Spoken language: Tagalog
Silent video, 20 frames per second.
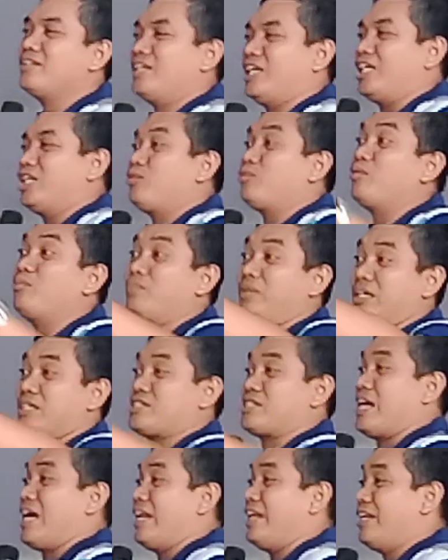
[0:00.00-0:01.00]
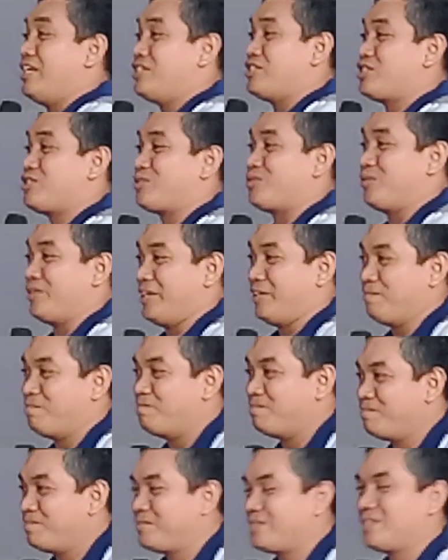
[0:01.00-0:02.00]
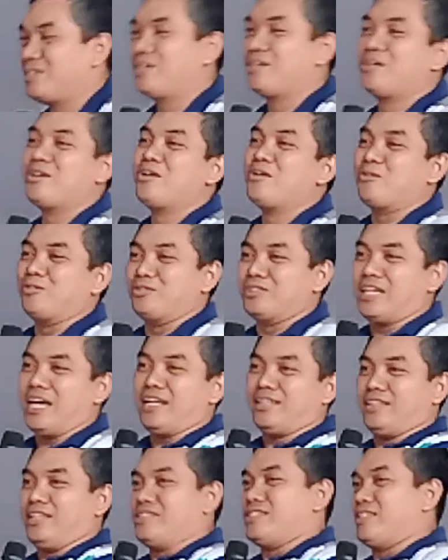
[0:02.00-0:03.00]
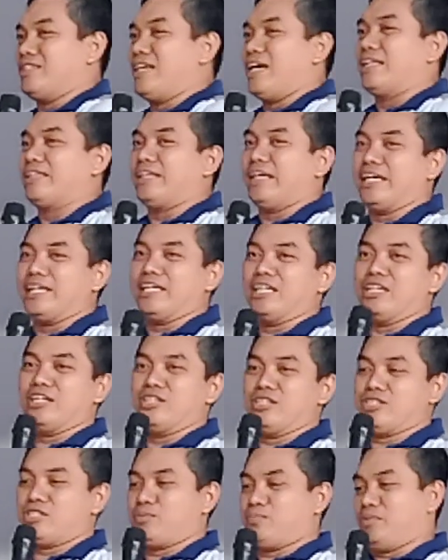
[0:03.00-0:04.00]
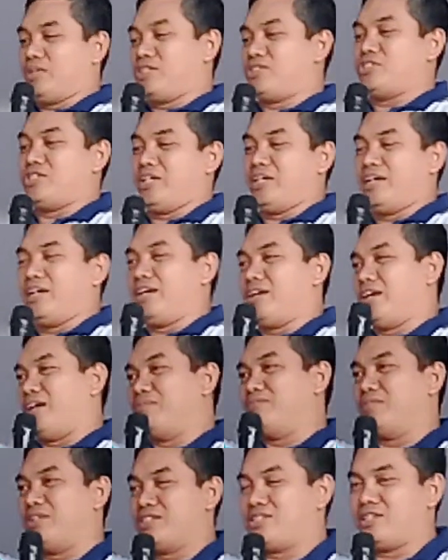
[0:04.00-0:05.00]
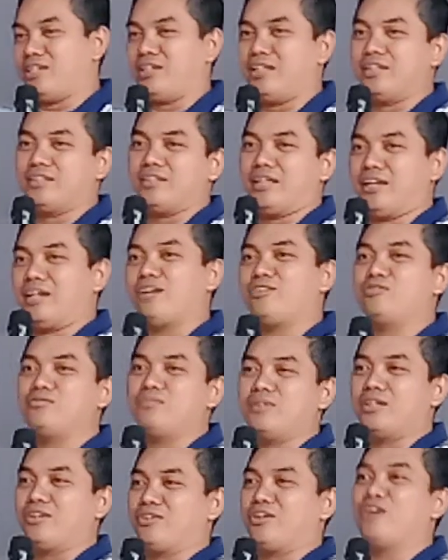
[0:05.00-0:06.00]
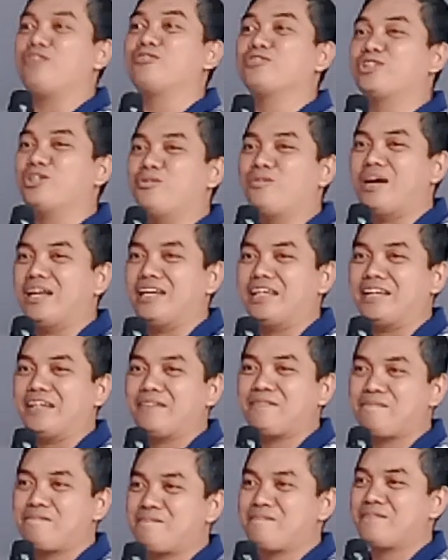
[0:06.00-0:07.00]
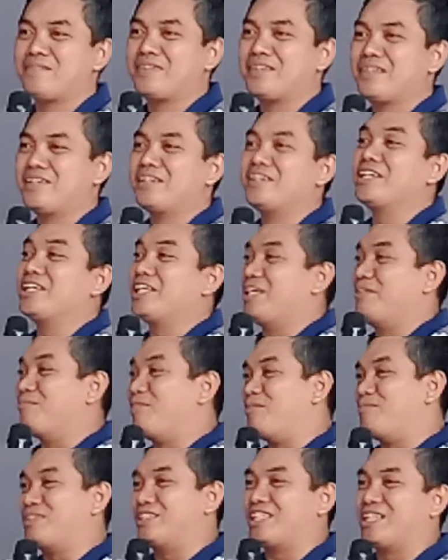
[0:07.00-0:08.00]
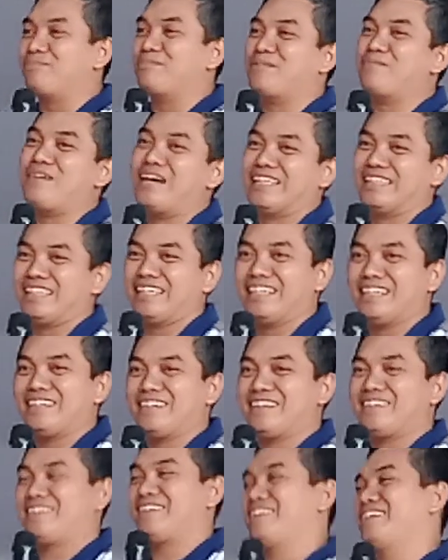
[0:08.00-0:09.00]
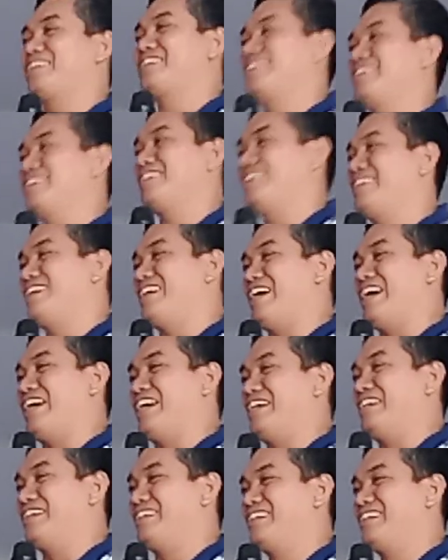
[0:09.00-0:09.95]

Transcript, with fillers: it will be a challenge to him kung dati si tatay is preaching I'm listening there ako makara ako gawali Imaw man do pamati. Diba? okay.